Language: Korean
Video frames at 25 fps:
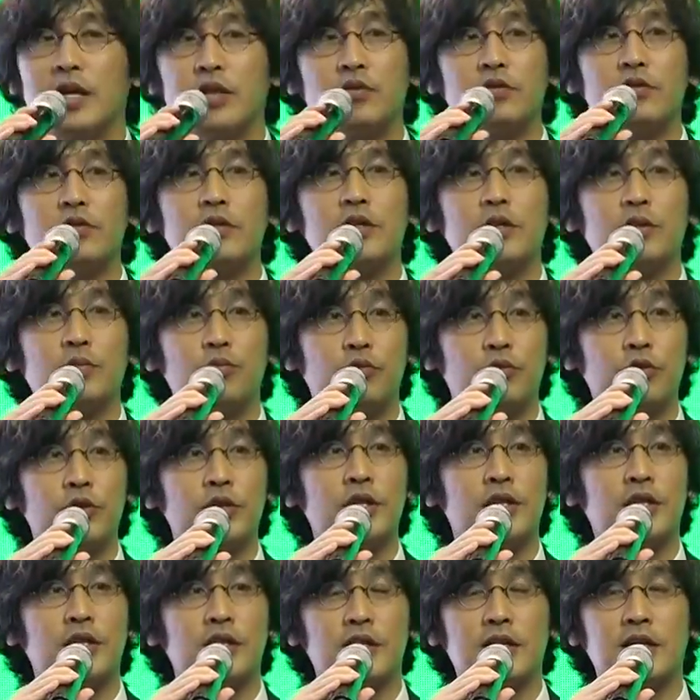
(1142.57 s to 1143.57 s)
할 수 있는
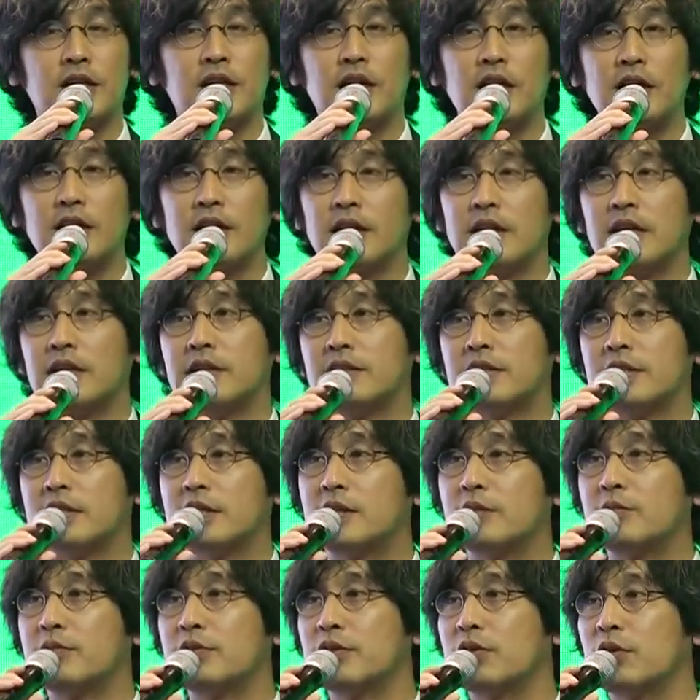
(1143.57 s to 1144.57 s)
분위기니까
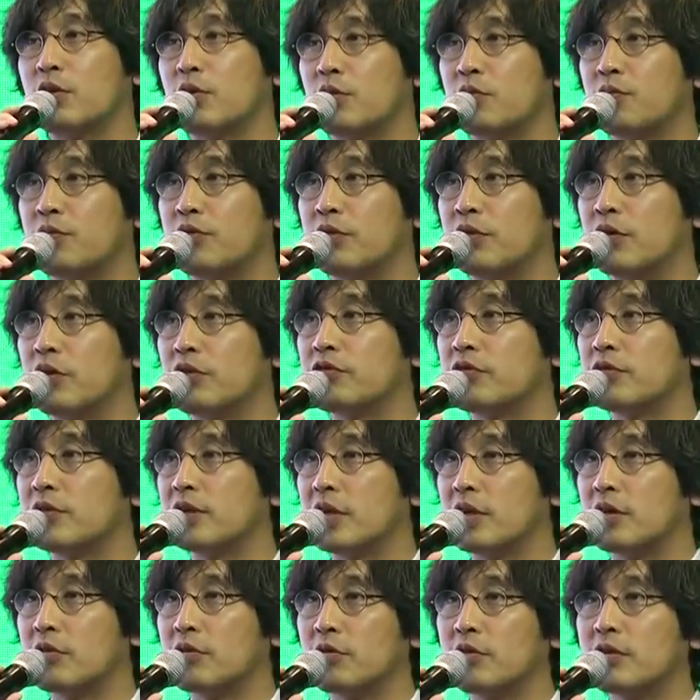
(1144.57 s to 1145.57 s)
직급을 서로
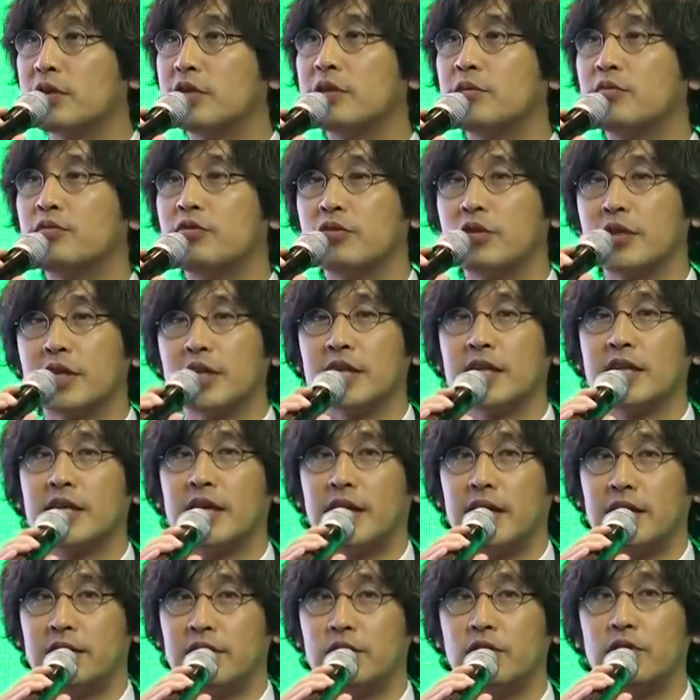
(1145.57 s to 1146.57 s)
불러준다고 그 분위기가
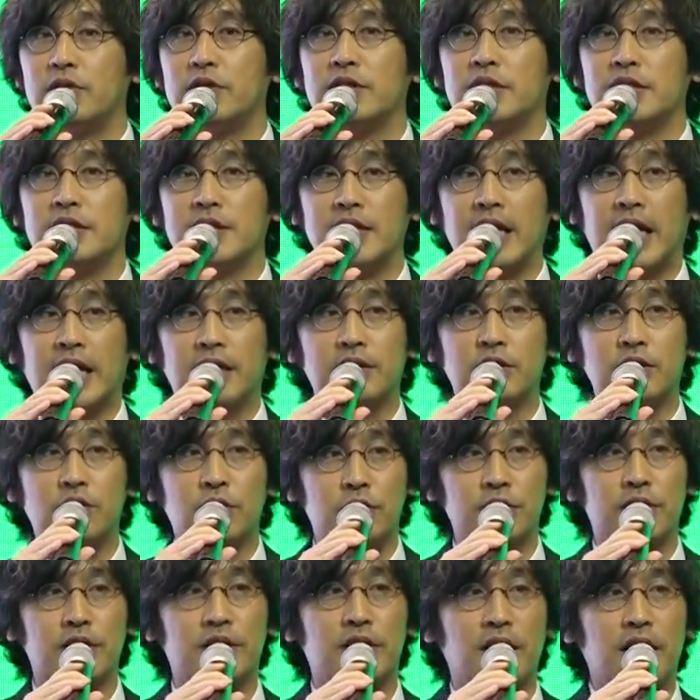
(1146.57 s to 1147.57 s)
헤쳐지진 않을
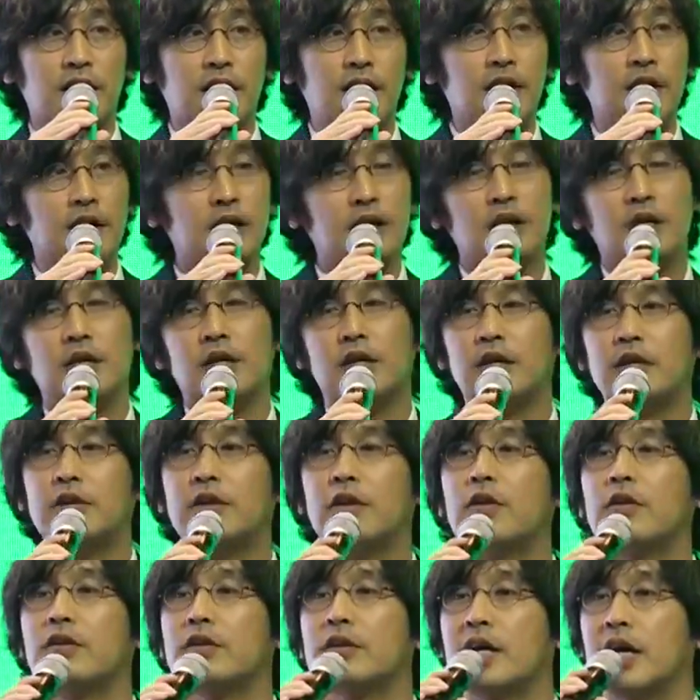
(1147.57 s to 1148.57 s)
것이다.
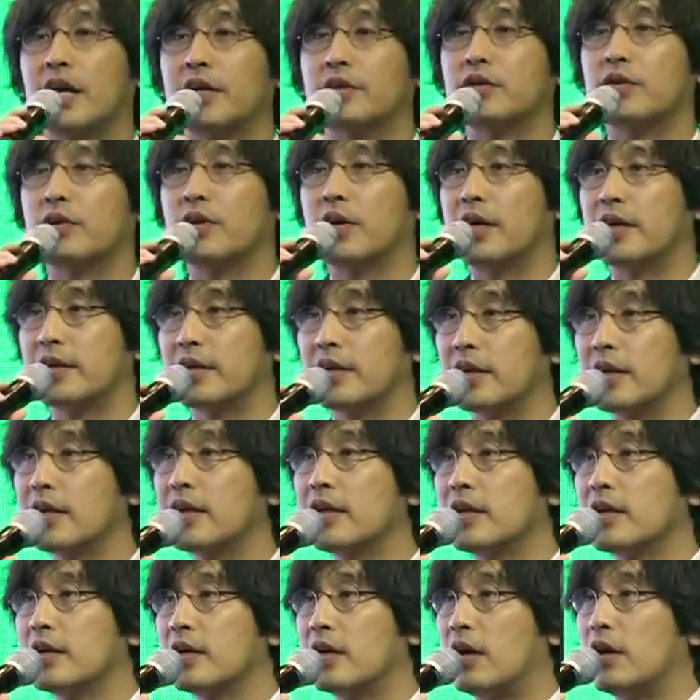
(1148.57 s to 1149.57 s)
이런 가정 아래
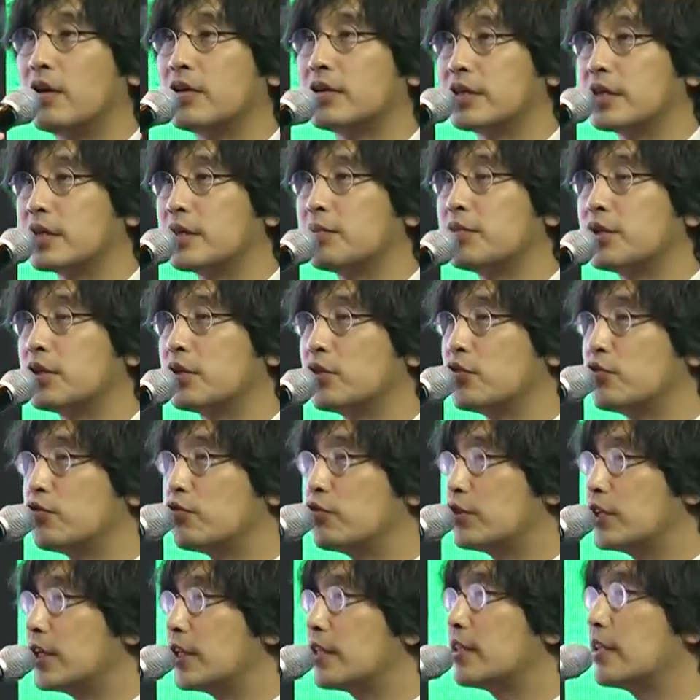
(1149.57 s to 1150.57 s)
어, 직급제를
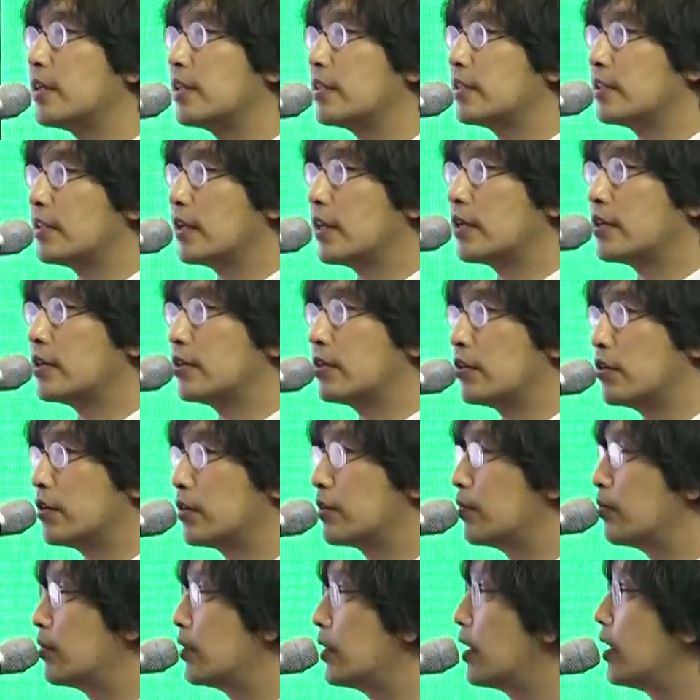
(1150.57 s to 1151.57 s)
유지했다는 얘기를
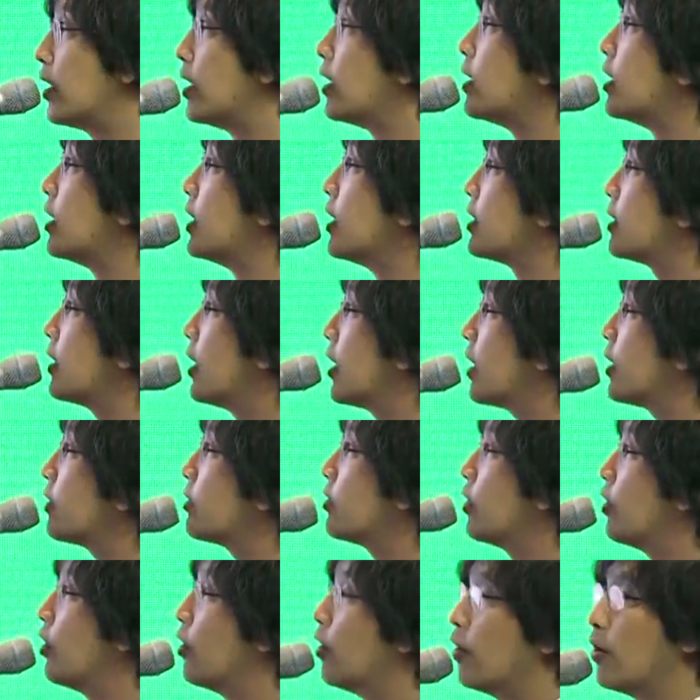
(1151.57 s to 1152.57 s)
들었습니다.
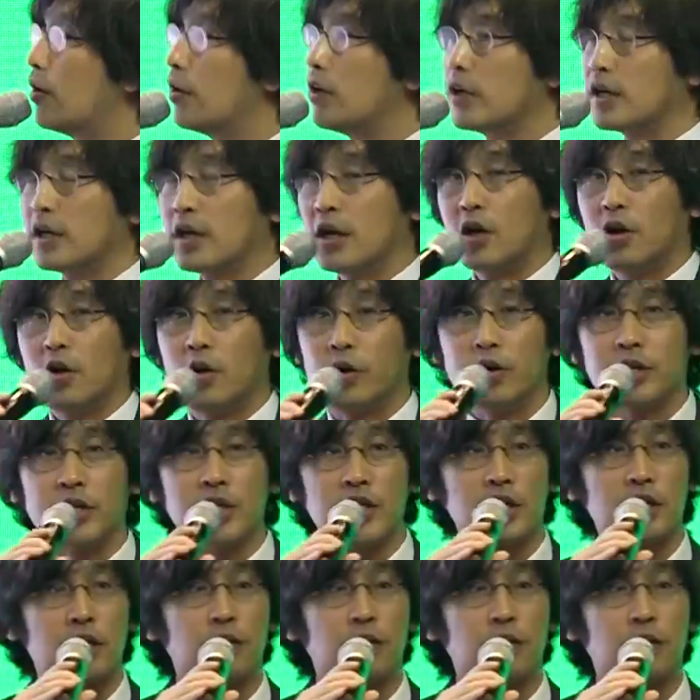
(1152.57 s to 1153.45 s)
따라서 어,